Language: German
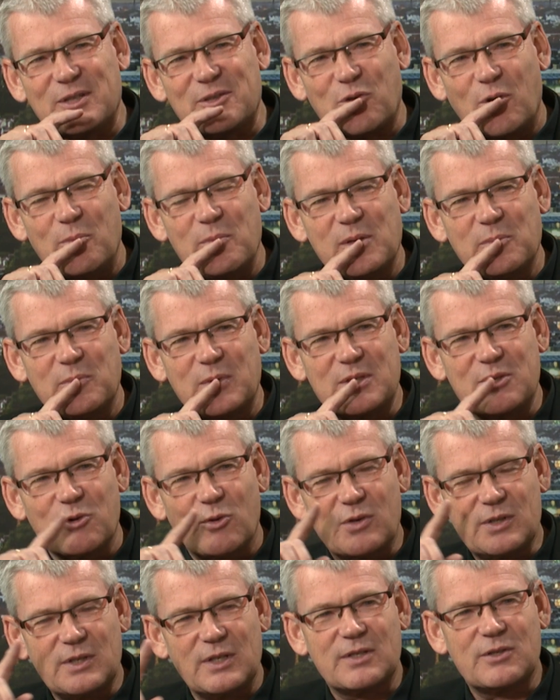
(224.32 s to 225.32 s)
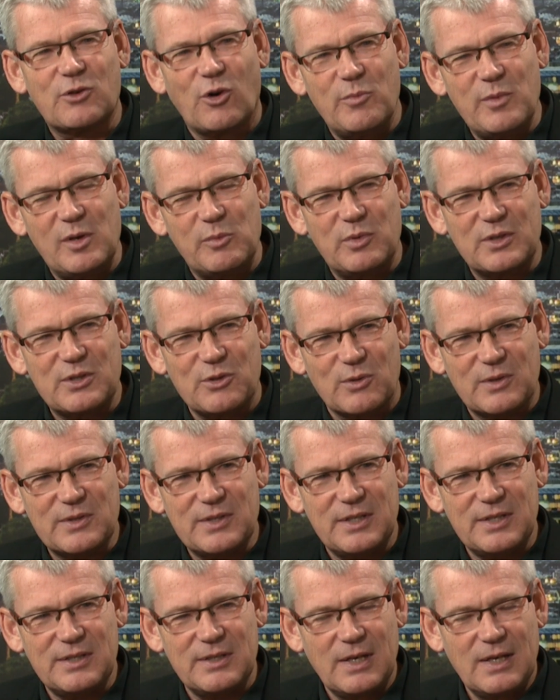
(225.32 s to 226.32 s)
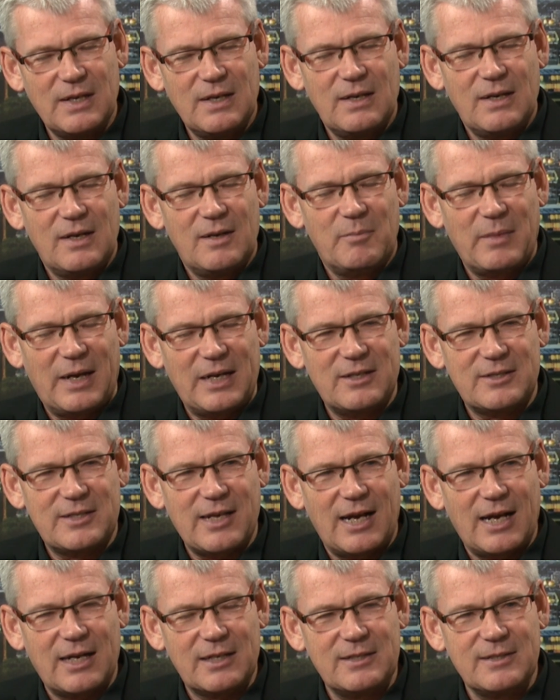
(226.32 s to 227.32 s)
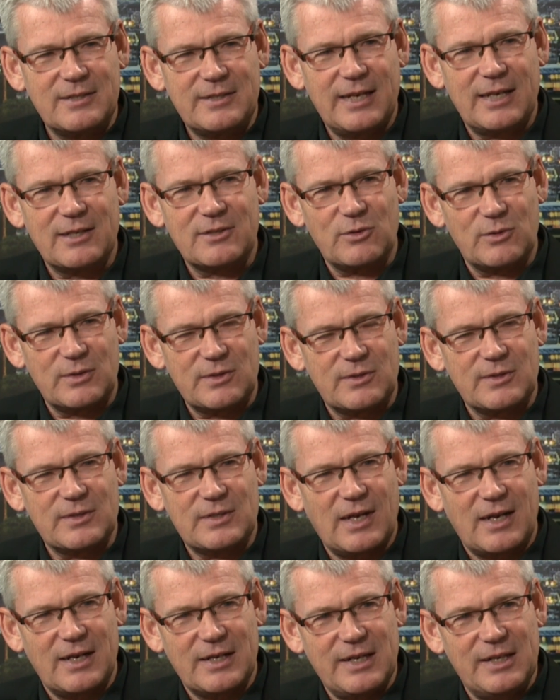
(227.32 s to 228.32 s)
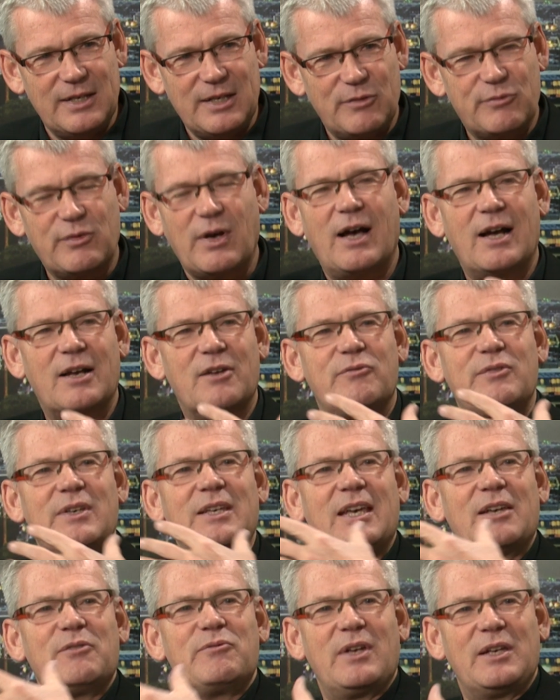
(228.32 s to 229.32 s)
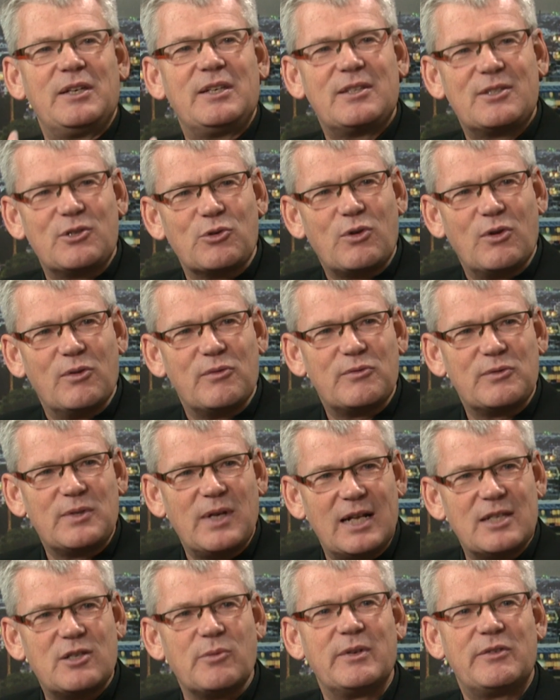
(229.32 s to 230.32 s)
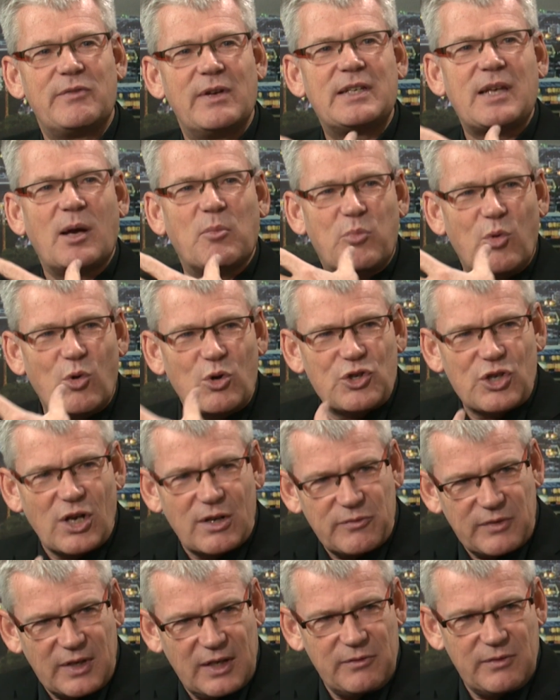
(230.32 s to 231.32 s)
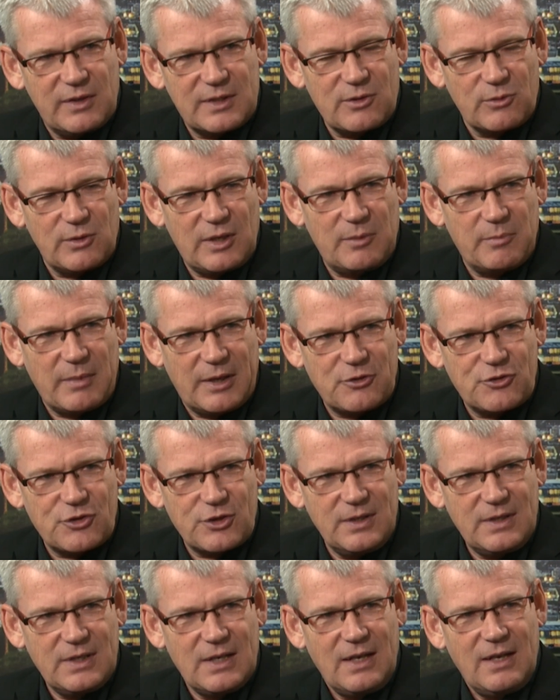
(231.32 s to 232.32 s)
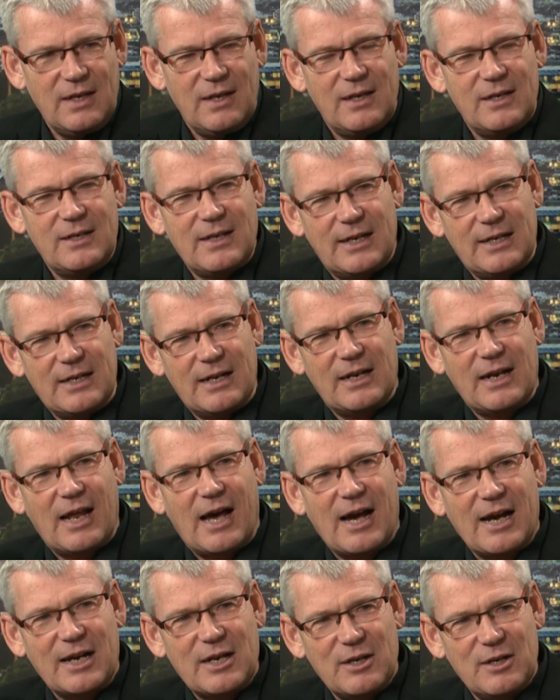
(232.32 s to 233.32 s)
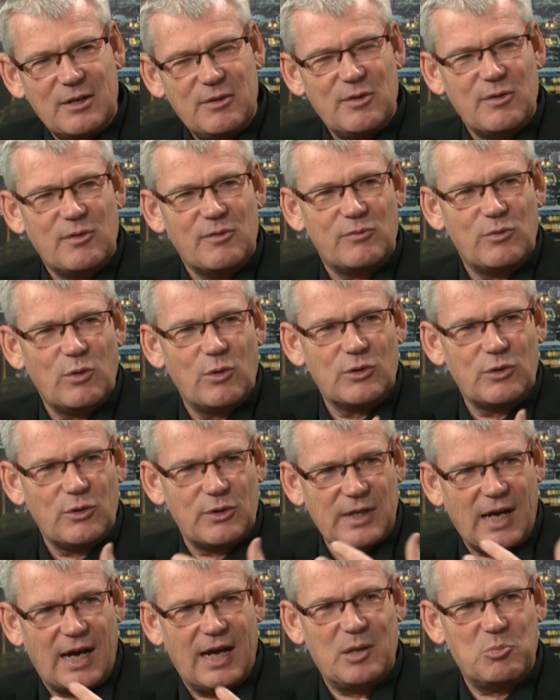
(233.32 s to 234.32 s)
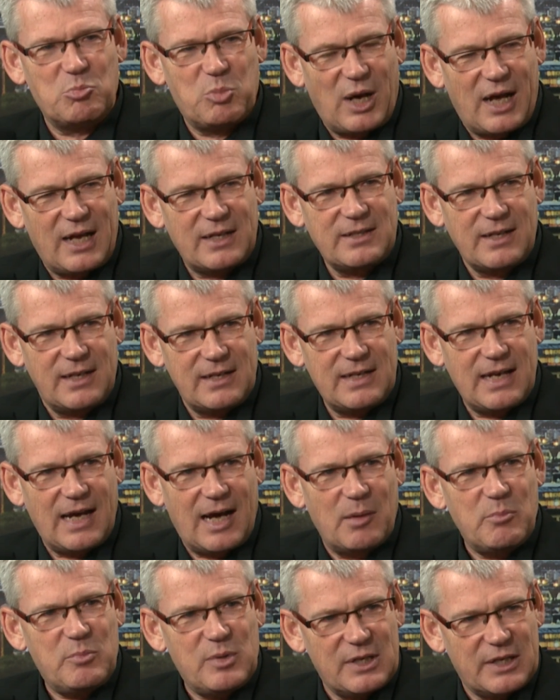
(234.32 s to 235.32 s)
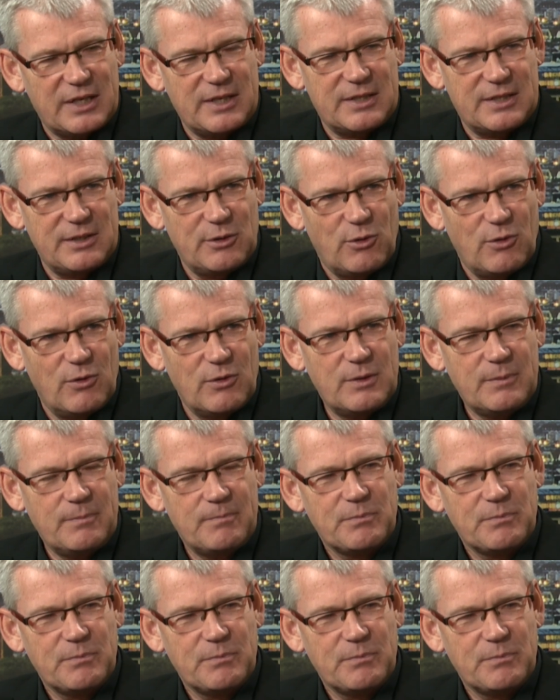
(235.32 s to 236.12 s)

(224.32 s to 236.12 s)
Grummeln bezog. Das Grummeln bezog sich meines Erachtens eher sozusagen in die Frage, wie gehen wir in die Zukunft? Also mit welcher Botschaft gehen wir zu den Menschen in einer Lage, wo durch einen Partner in der Ampelregierung